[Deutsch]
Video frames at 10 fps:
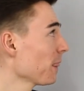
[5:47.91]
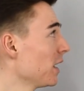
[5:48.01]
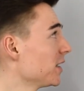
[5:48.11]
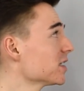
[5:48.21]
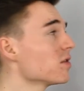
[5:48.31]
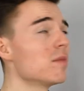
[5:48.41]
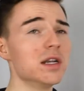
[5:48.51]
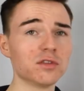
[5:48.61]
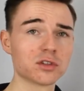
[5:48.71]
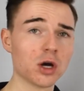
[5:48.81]
Das waren
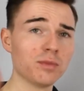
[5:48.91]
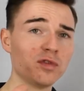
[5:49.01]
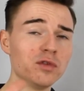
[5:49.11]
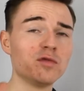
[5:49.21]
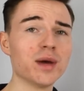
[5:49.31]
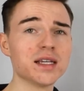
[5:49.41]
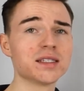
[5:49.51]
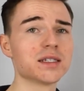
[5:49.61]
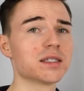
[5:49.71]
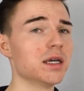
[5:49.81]
meine Top 5
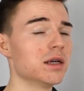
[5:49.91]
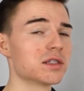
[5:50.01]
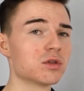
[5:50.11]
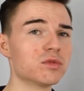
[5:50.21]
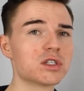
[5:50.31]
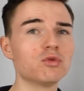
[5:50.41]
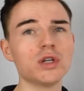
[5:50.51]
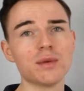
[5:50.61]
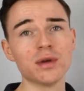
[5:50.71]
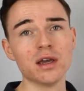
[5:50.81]
Basics zum
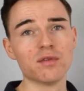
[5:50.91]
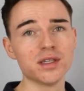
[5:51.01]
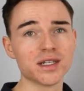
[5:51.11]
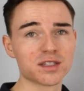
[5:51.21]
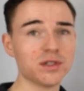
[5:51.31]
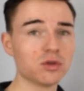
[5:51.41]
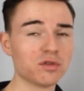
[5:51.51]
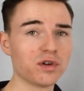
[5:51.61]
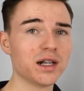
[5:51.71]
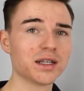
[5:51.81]
Zunehmen. Wenn dir das Video
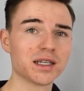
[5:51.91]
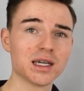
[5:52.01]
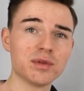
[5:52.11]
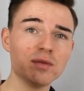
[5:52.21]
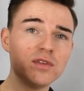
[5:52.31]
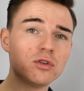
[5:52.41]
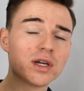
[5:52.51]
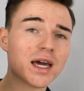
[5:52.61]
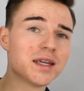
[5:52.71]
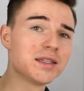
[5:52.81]
gefallen hat, dann gib dem Video
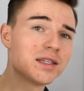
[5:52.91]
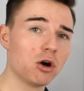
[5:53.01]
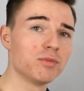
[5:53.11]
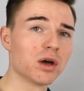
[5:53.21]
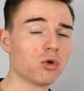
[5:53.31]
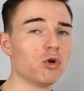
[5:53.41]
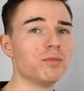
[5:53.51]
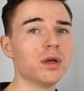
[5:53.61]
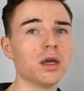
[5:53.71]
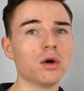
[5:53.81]
gerne einen Daumen nach
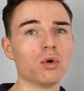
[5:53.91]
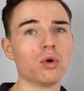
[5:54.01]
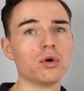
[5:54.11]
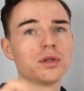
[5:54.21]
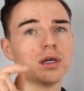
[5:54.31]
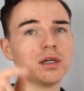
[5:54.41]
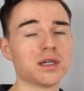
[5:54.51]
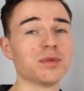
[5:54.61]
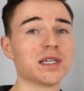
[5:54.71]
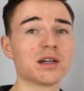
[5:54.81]
oben. Und äh, ich
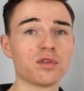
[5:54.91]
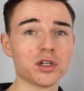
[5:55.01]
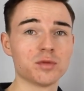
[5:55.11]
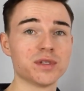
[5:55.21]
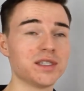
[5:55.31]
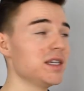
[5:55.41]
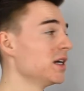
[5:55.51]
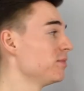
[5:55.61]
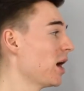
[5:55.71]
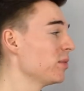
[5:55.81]
habe mich sehr gefreut, dich bis
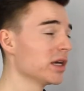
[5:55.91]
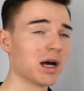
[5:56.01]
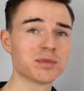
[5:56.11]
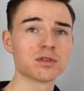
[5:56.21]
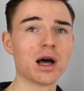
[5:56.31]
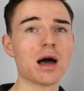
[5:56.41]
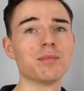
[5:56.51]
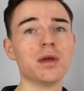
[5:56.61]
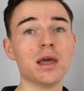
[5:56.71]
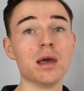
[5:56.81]
hierhin bei mir gehabt zu
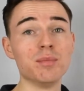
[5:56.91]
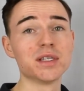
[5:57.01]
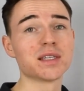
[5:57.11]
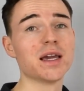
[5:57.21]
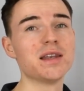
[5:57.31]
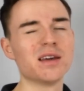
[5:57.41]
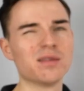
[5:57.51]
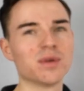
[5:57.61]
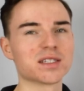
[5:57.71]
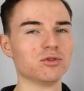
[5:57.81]
haben. Bis dahin,
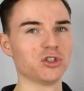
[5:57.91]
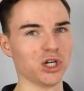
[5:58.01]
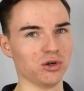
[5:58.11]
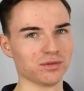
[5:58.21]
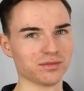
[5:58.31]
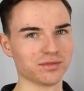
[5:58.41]
mach's gut, ciao.